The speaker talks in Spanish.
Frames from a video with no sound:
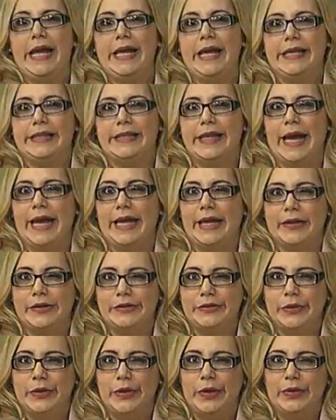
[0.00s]
ahí está
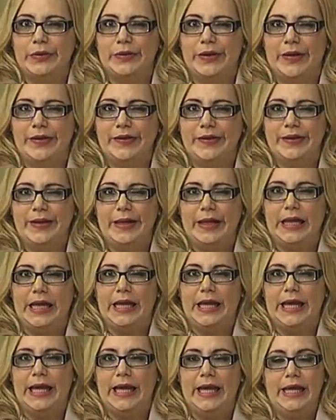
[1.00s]
con su dos a un lado. Eh,
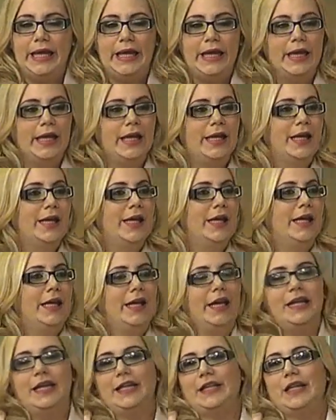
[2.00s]
eh, eh. Ah.
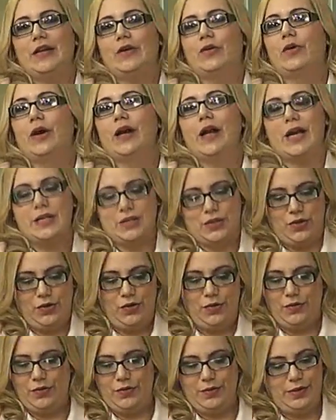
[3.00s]
Ella tiene un
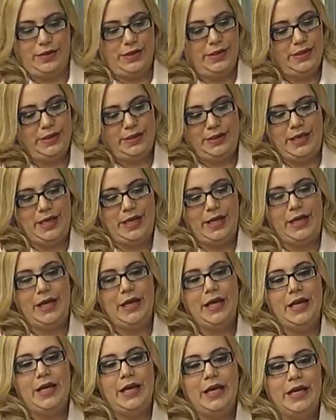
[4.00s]
cuerazo, tiene,
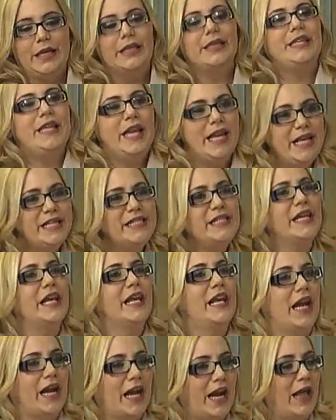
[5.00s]
tiene sí que
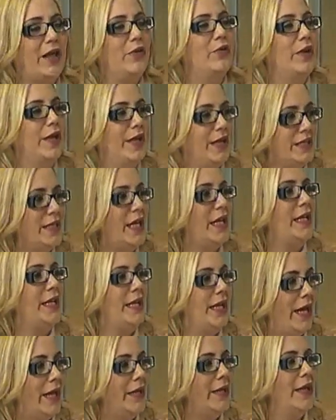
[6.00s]
la cara dure de
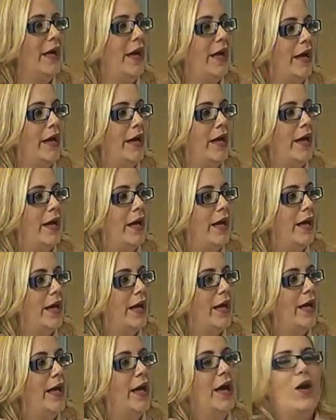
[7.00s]
salir ahí a
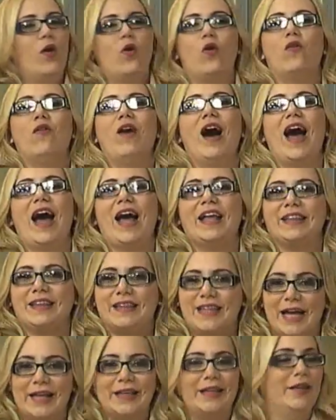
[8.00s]
joven
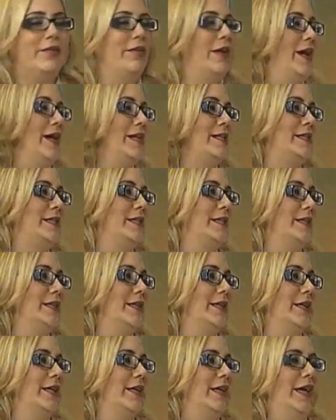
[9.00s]
hasta te voy a decir.
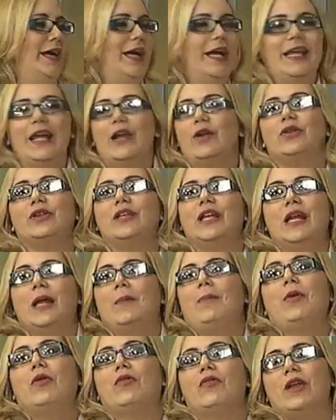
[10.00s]
Ella no tiene
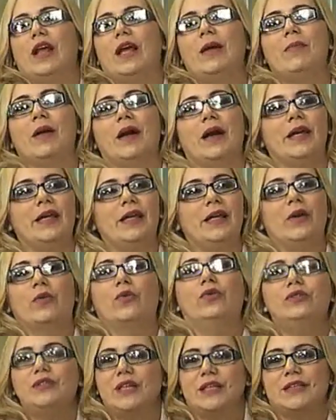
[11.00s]
problema y le
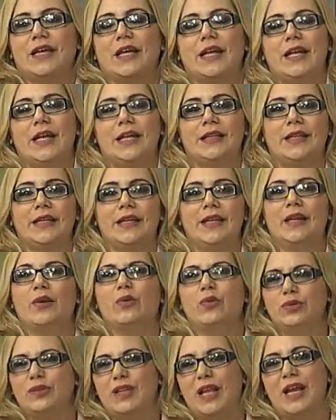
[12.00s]
gusta estar en la tele, le
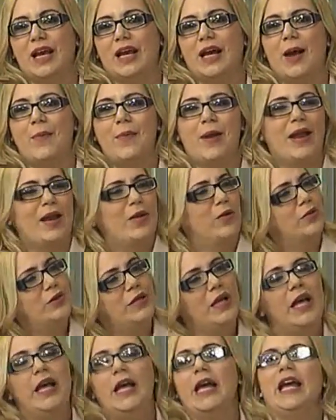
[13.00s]
gusta la cámara, le
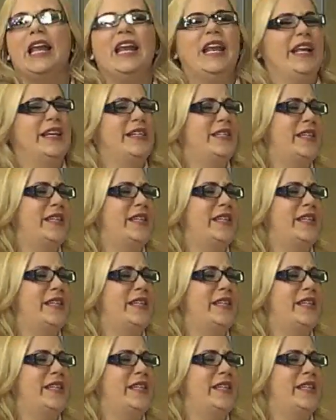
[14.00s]
gusta, le